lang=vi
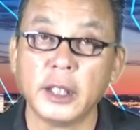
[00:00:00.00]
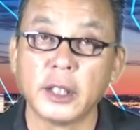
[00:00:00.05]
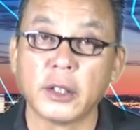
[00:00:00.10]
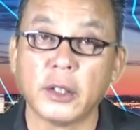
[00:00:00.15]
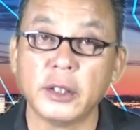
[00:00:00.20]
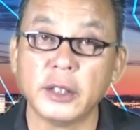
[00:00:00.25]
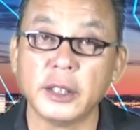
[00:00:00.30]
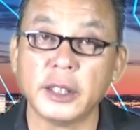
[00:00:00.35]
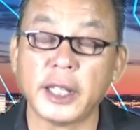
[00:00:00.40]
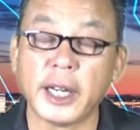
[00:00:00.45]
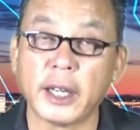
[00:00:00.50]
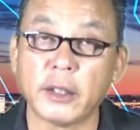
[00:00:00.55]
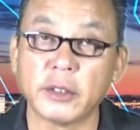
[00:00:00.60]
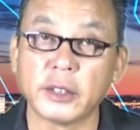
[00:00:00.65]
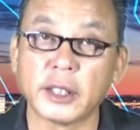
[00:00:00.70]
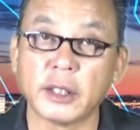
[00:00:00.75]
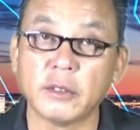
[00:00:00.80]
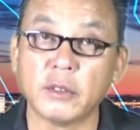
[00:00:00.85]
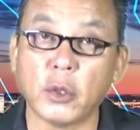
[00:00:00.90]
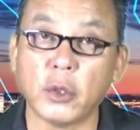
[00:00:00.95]
có người nào
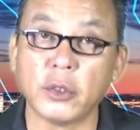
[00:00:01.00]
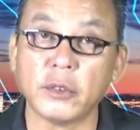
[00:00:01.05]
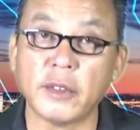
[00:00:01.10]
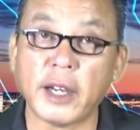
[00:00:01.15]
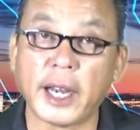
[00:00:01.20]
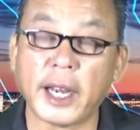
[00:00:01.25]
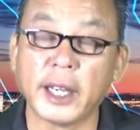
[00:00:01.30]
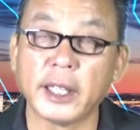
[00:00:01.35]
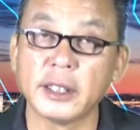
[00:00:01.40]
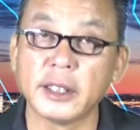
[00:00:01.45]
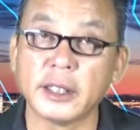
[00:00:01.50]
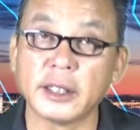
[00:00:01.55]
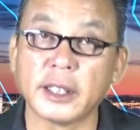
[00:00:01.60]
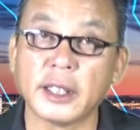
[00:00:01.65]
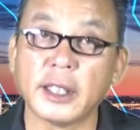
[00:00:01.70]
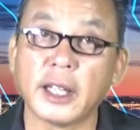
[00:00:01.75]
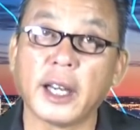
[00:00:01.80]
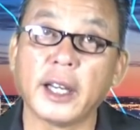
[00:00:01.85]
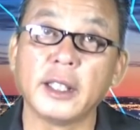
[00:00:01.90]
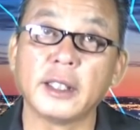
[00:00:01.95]
người ta vội vã người
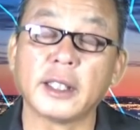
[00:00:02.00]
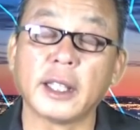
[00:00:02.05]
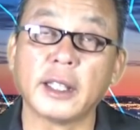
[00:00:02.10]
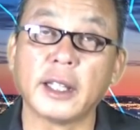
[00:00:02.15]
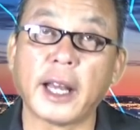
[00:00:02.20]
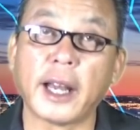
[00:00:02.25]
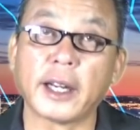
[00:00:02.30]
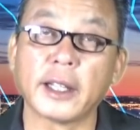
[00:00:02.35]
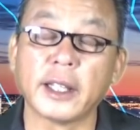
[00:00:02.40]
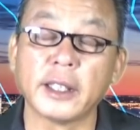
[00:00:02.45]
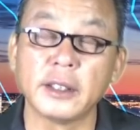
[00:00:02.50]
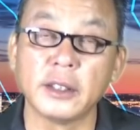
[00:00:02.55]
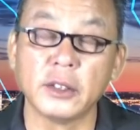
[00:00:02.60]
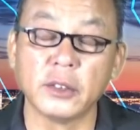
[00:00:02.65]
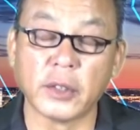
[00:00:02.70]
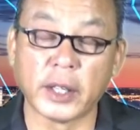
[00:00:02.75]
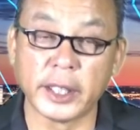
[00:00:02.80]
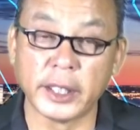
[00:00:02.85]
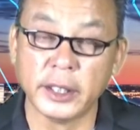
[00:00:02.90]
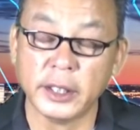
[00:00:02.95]
ta lái người ta lạng lách
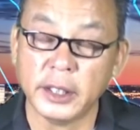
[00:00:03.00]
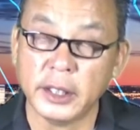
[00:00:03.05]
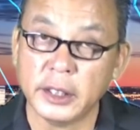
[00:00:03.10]
như vậy